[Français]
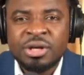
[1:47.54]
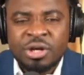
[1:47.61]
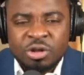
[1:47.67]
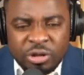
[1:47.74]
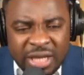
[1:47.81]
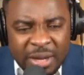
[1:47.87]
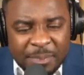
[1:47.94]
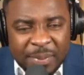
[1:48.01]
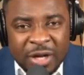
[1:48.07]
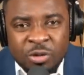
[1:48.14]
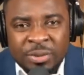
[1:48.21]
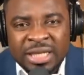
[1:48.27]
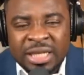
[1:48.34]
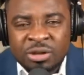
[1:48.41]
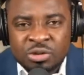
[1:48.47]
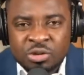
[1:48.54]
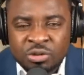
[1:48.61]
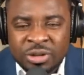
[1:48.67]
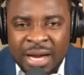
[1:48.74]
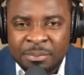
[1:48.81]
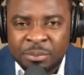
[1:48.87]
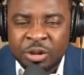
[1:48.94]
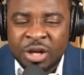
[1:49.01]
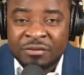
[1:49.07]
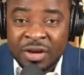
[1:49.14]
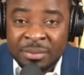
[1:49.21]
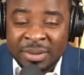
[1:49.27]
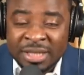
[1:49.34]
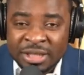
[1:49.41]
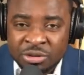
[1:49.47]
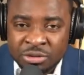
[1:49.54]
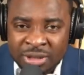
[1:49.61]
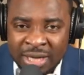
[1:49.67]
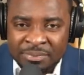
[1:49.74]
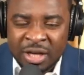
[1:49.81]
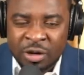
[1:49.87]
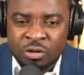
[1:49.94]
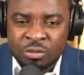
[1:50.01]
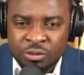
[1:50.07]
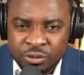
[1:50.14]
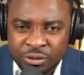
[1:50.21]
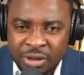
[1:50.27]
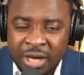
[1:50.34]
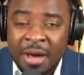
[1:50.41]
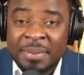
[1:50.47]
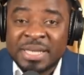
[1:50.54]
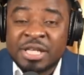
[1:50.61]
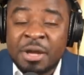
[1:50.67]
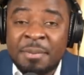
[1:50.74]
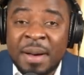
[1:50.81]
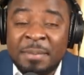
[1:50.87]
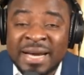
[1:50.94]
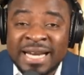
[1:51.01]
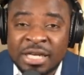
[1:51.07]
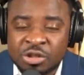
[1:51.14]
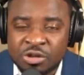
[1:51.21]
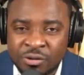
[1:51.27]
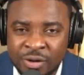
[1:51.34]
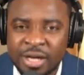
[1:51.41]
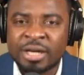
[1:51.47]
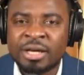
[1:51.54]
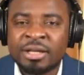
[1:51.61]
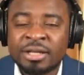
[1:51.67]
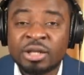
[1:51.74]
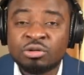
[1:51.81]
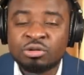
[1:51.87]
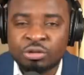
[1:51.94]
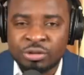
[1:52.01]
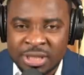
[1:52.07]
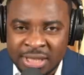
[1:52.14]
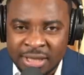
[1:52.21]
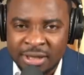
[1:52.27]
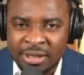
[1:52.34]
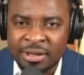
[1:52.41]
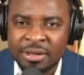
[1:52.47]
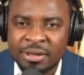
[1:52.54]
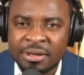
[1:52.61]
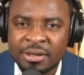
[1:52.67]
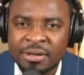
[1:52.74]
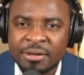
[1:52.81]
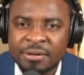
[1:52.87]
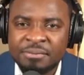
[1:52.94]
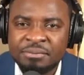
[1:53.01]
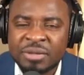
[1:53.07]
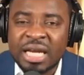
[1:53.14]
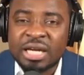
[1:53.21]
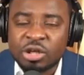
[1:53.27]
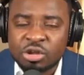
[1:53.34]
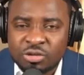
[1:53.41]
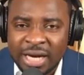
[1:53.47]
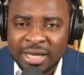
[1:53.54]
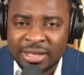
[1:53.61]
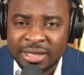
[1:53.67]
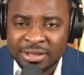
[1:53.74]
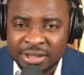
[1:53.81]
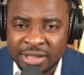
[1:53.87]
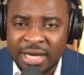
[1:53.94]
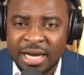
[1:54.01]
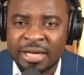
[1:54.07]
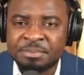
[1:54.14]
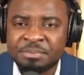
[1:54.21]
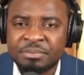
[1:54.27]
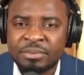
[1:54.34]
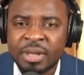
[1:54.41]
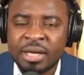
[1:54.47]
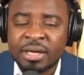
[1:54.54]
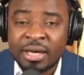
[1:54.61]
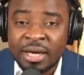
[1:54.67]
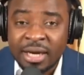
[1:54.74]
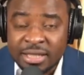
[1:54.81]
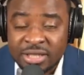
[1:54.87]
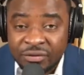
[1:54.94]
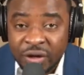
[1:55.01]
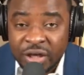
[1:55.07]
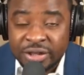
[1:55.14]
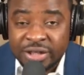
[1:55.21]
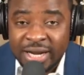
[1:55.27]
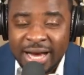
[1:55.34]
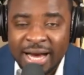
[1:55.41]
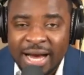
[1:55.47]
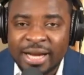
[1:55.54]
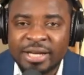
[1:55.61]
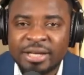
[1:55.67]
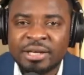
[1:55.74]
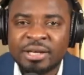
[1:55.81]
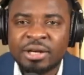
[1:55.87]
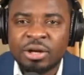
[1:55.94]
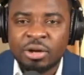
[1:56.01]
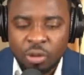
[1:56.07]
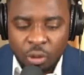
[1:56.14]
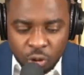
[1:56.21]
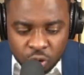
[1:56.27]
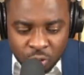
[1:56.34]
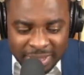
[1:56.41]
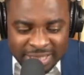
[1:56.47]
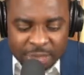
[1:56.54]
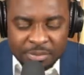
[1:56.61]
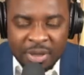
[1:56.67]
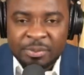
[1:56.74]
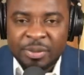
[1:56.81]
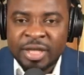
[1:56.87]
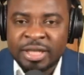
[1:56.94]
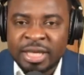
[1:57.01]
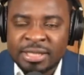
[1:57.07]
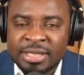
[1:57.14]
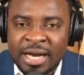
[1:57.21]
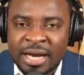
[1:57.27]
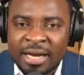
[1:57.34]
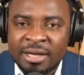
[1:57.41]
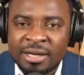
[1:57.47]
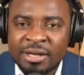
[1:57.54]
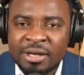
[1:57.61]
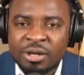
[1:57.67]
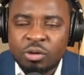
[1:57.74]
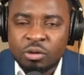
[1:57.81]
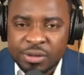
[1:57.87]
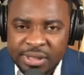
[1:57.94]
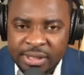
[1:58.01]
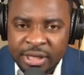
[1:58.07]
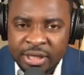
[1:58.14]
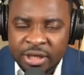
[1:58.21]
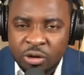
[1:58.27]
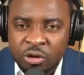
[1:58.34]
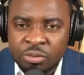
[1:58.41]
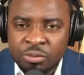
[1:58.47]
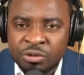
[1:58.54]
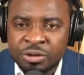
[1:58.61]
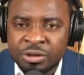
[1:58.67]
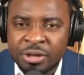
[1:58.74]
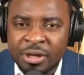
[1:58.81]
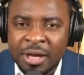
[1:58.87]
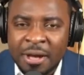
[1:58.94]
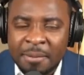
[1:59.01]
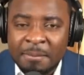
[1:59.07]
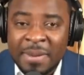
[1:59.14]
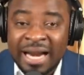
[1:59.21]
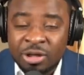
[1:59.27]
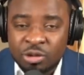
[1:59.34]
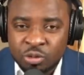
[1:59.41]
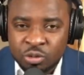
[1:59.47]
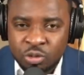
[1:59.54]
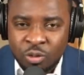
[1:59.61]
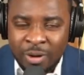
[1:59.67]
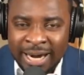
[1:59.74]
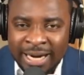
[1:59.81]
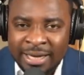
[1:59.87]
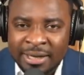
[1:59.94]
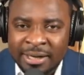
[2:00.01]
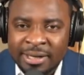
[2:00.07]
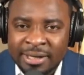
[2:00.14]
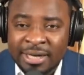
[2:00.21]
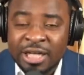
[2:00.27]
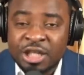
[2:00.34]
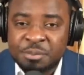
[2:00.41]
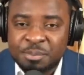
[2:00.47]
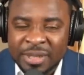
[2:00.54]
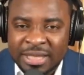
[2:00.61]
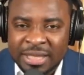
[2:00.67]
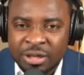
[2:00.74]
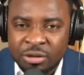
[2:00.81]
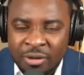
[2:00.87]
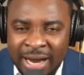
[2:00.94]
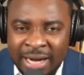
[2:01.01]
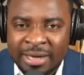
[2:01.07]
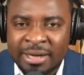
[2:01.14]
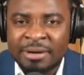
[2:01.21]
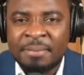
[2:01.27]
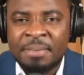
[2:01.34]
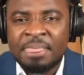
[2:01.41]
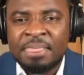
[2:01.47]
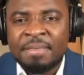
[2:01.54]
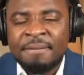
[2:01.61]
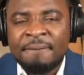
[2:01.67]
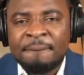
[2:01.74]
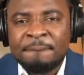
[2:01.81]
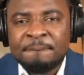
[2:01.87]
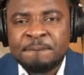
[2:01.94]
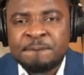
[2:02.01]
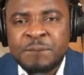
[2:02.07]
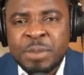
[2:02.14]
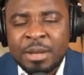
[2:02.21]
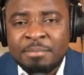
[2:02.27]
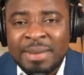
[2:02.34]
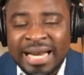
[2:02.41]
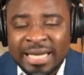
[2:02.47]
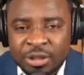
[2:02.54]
Vous nous mettre nous sous table pour te faire manger sous table ta comme parce que papa nation t'es toujours dit quel que soit étranger qui en difficulté là Kali, automatiquement ça considérer le temps comme monde, bal tout doual, respecter doual, balit